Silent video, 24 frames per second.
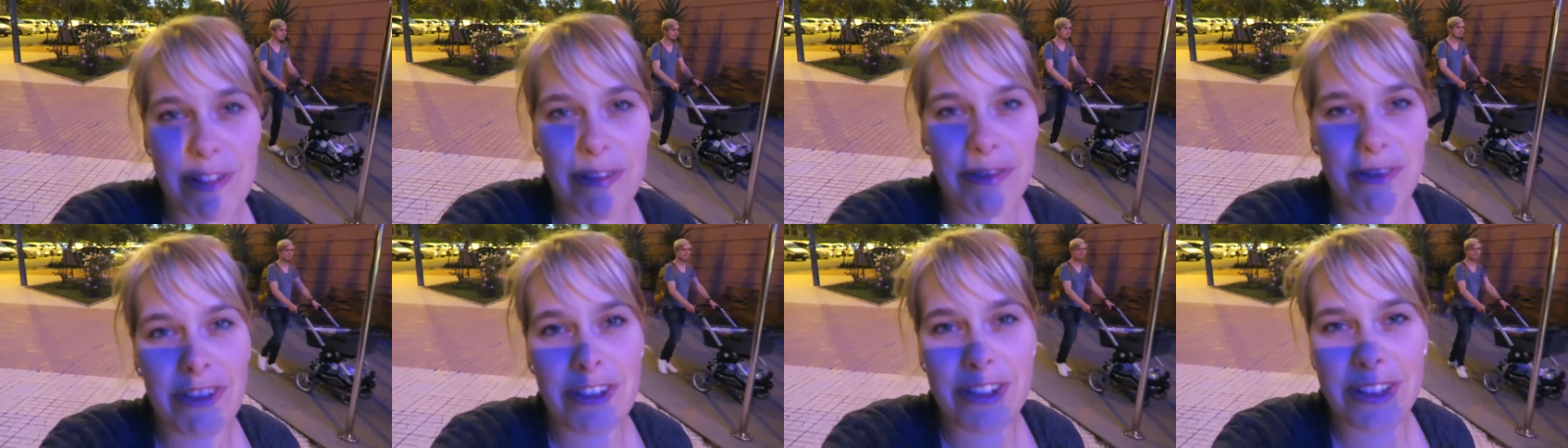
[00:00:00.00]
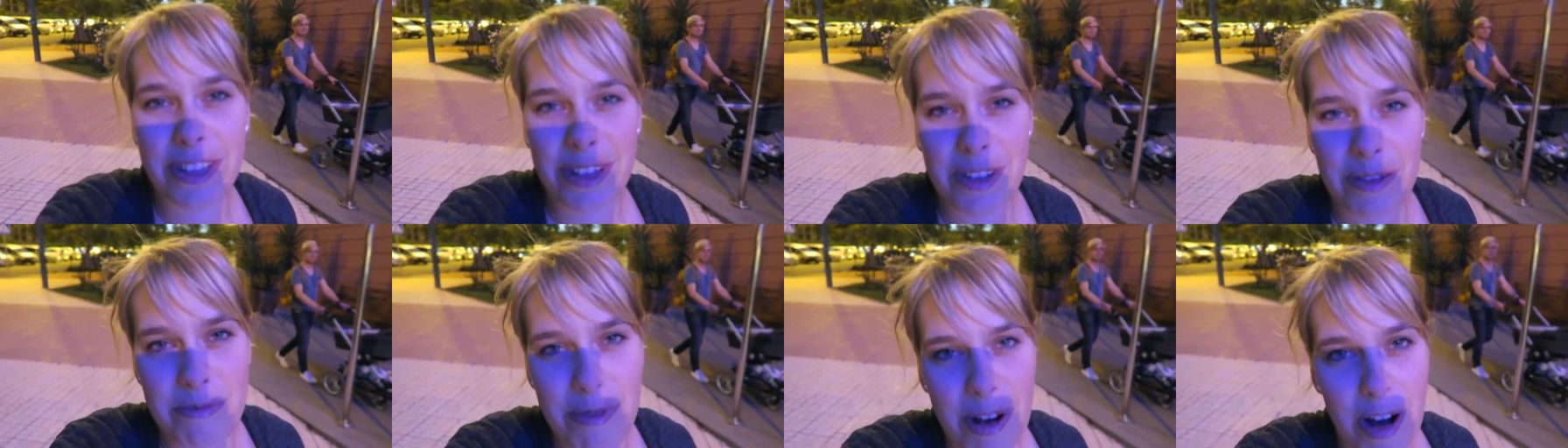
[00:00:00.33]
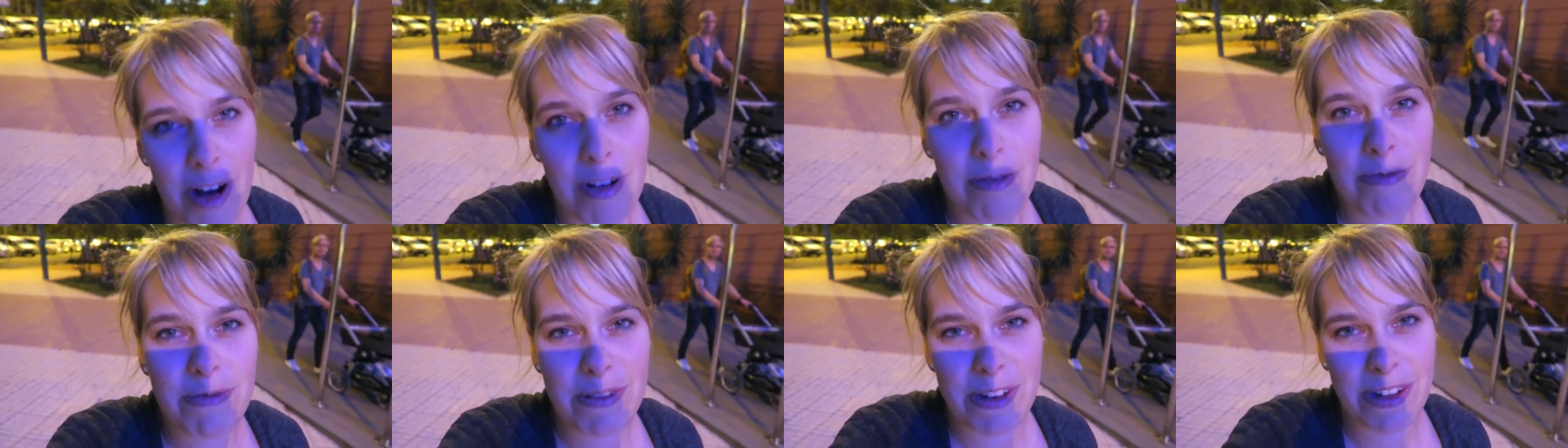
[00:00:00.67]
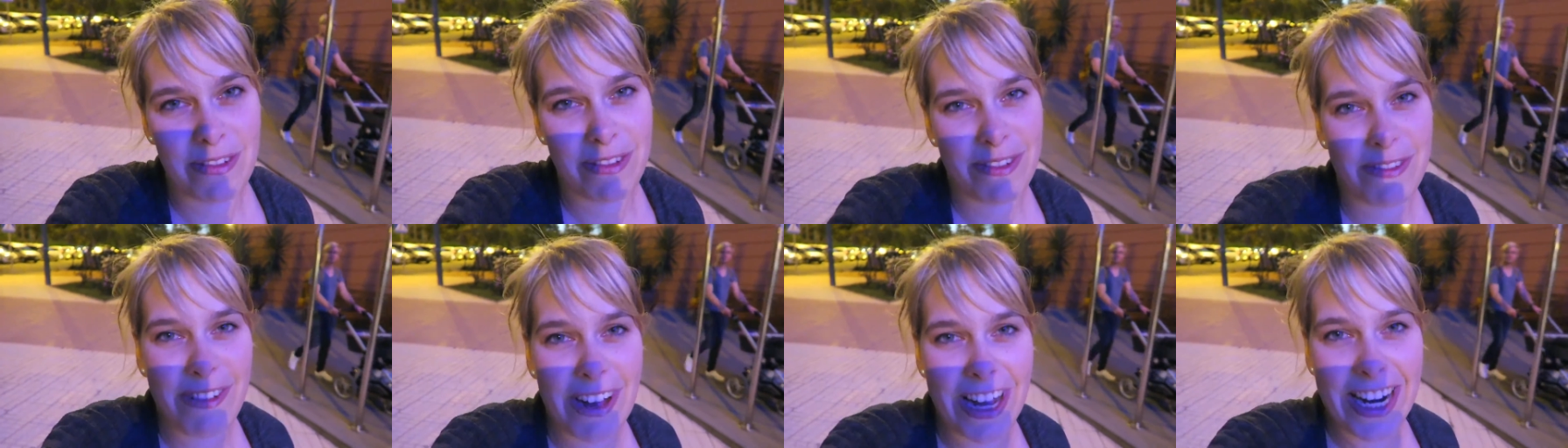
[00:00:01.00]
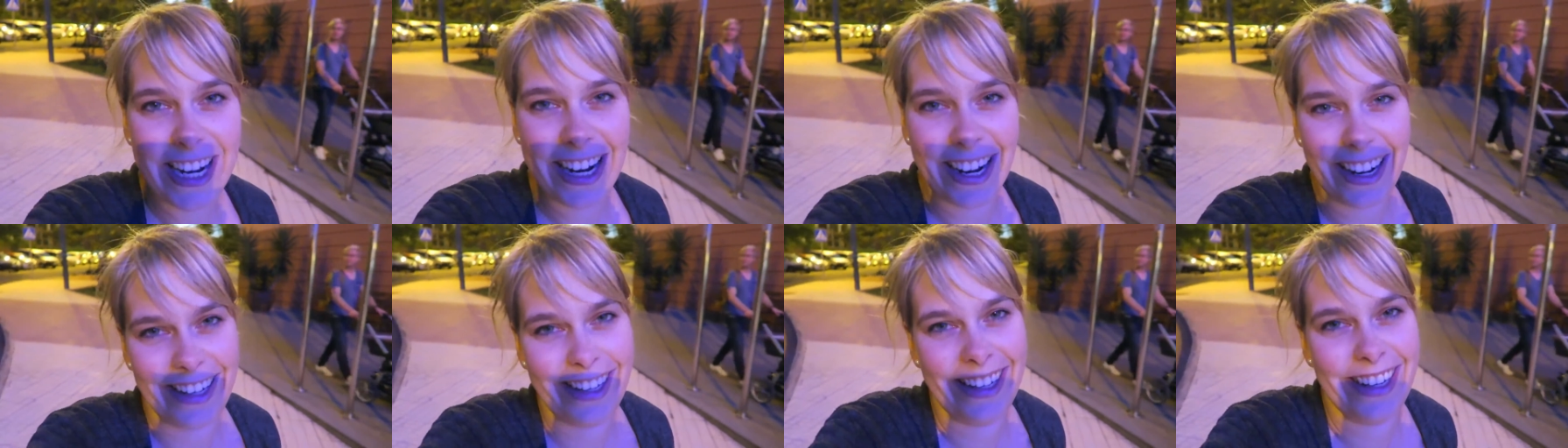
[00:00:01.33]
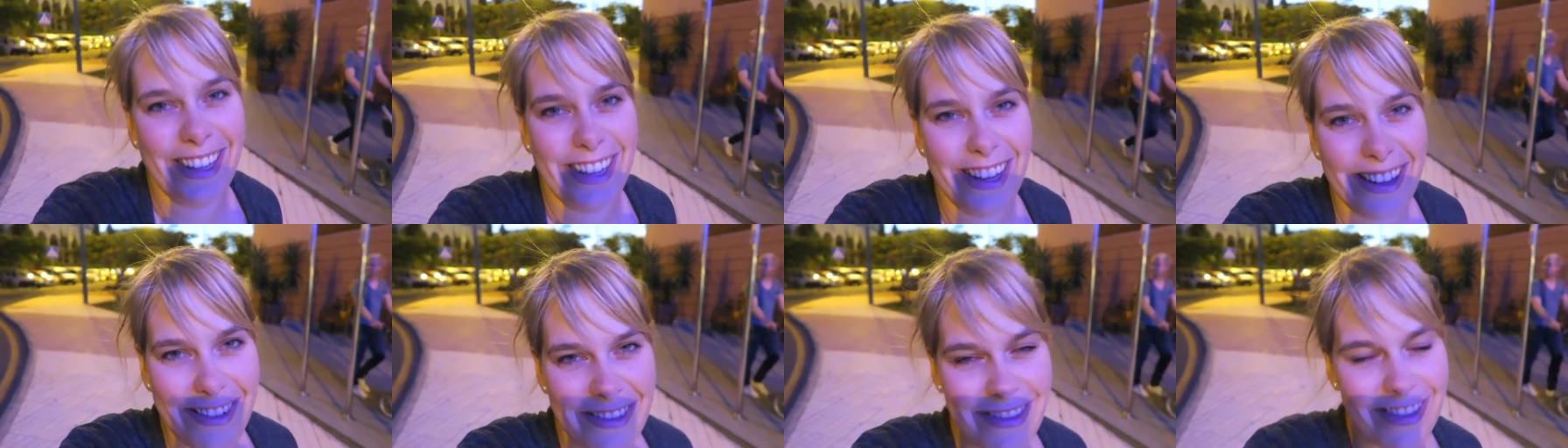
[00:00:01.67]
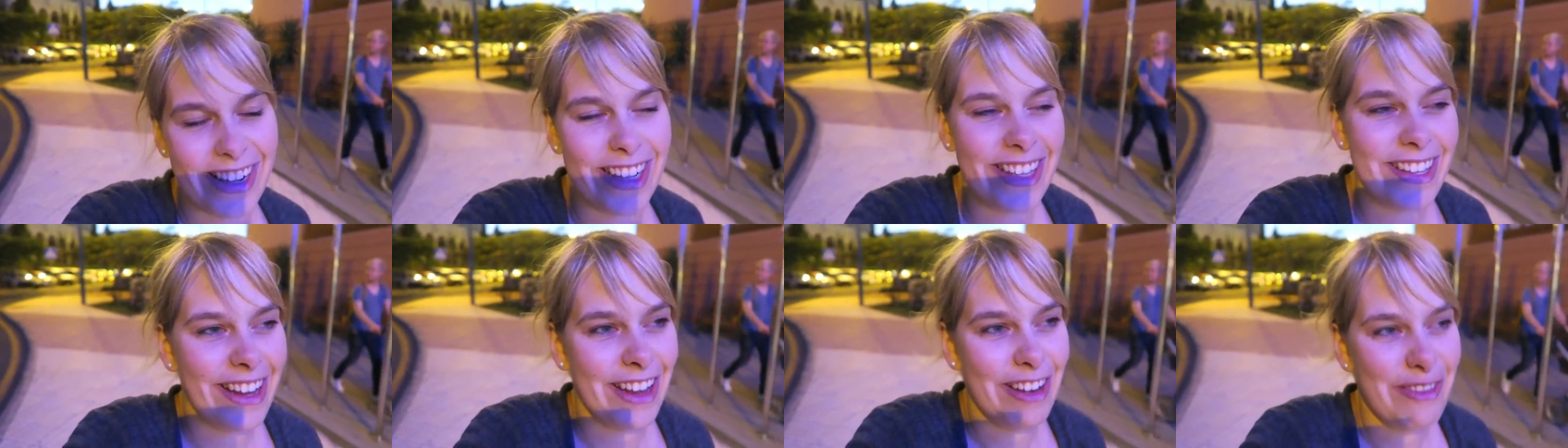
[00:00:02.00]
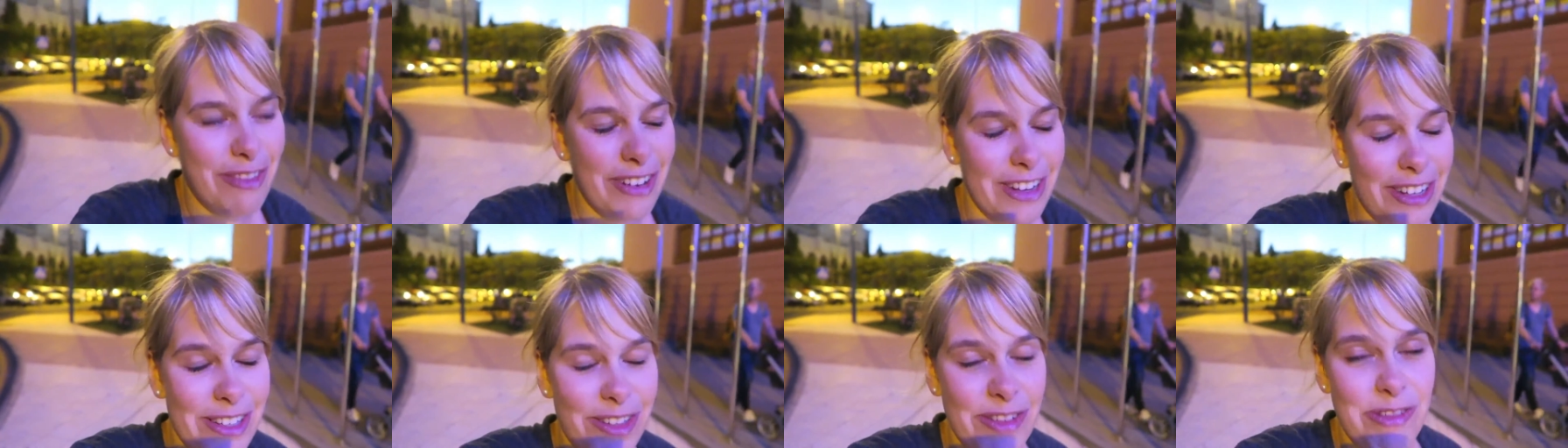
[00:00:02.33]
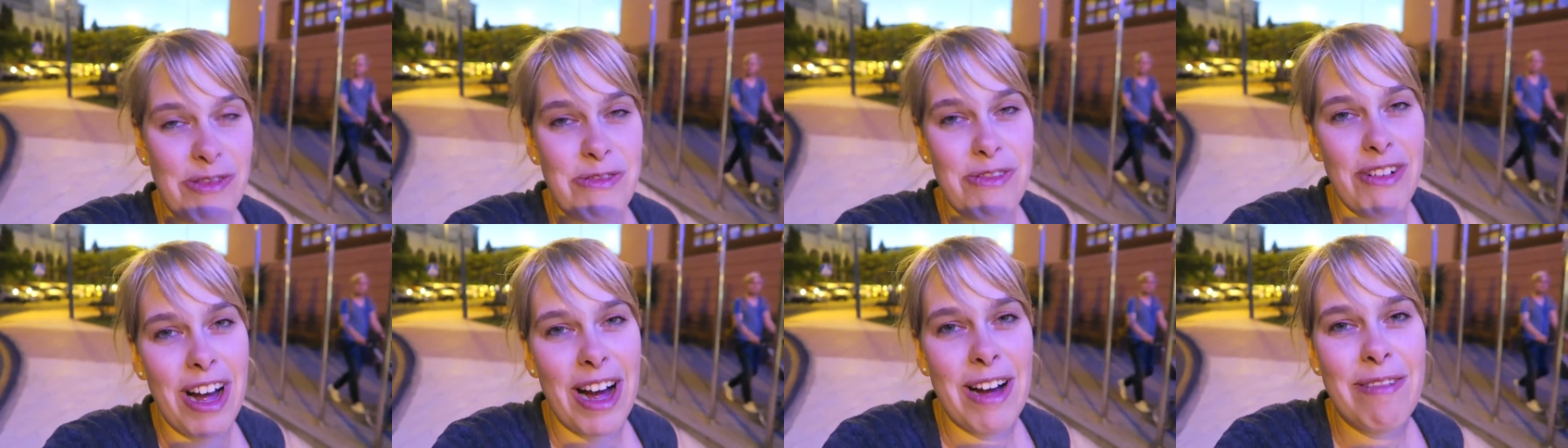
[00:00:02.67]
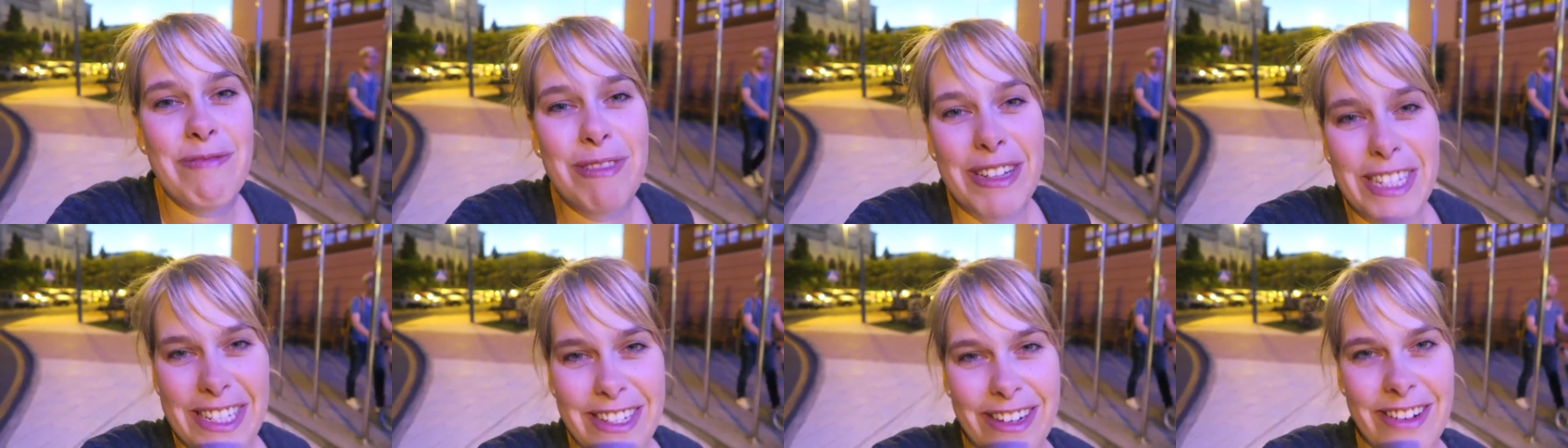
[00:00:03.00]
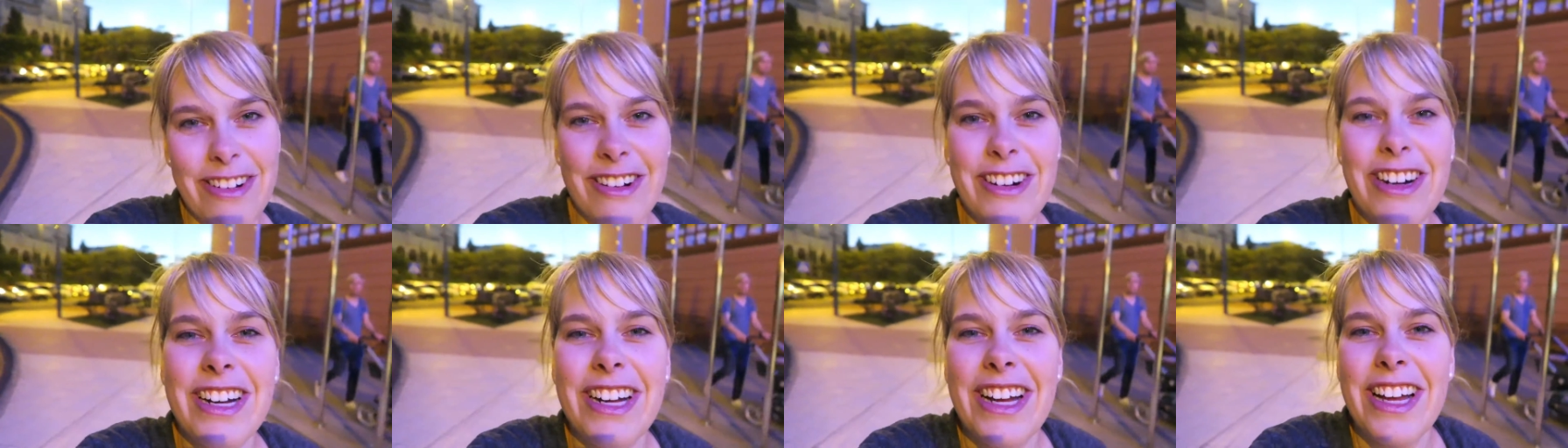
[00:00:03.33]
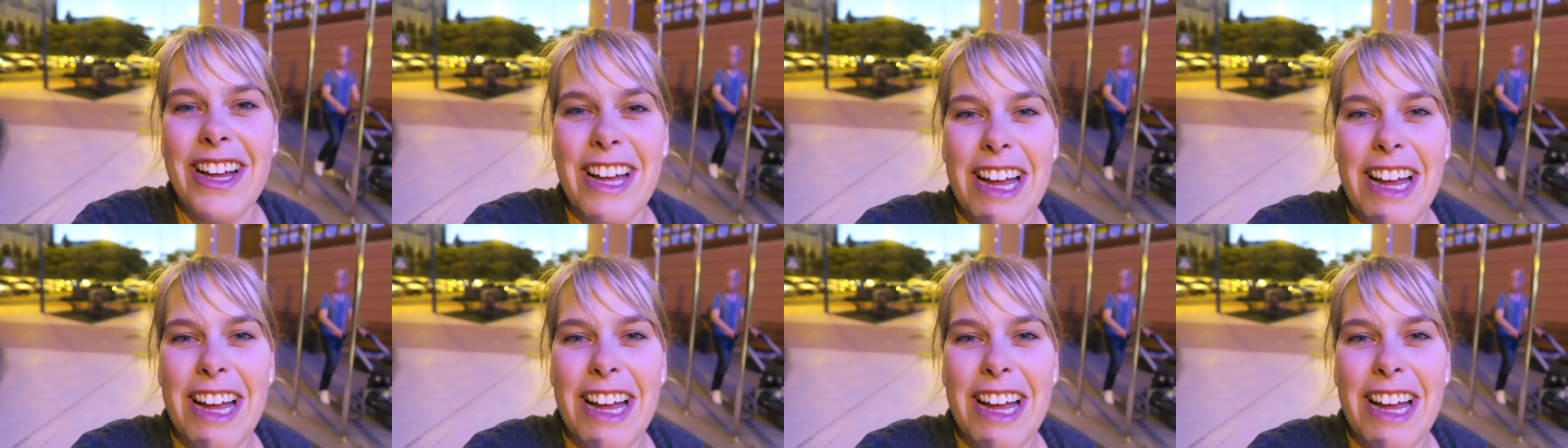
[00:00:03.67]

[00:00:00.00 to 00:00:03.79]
Man fühlt sich überhaupt nicht wie Weihnachten hier, weil es einfach so warm ist noch.